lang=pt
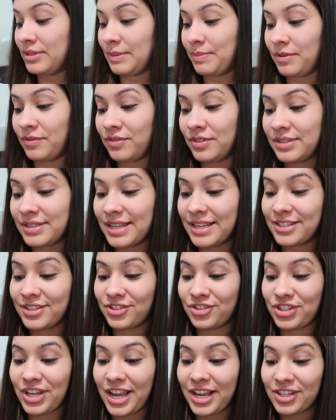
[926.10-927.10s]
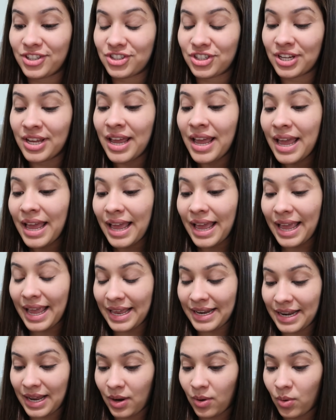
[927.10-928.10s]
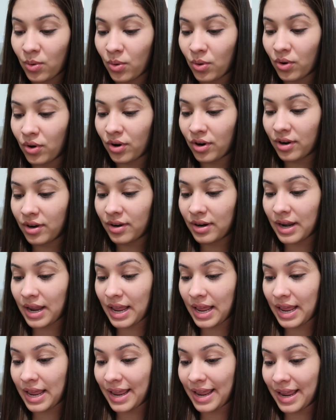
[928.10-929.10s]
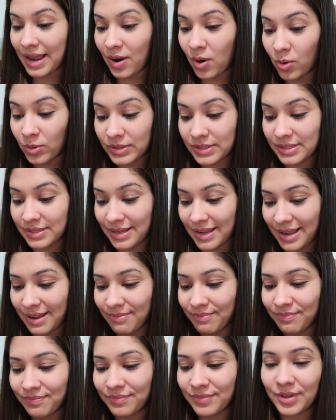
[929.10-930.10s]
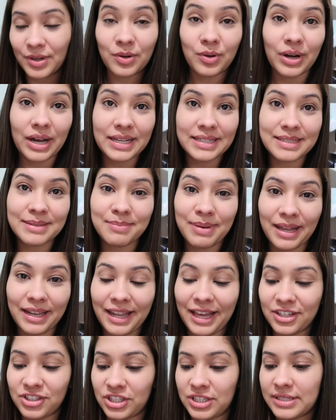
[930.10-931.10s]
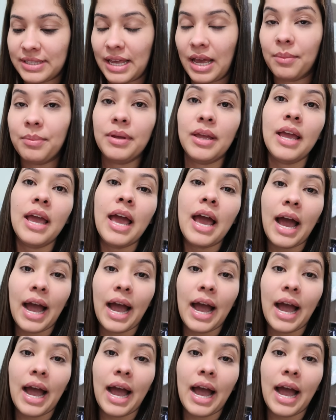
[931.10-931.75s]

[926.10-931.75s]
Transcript: mostrar pra vocês. Gente, é na cor é, rosé as embalagens, sabe?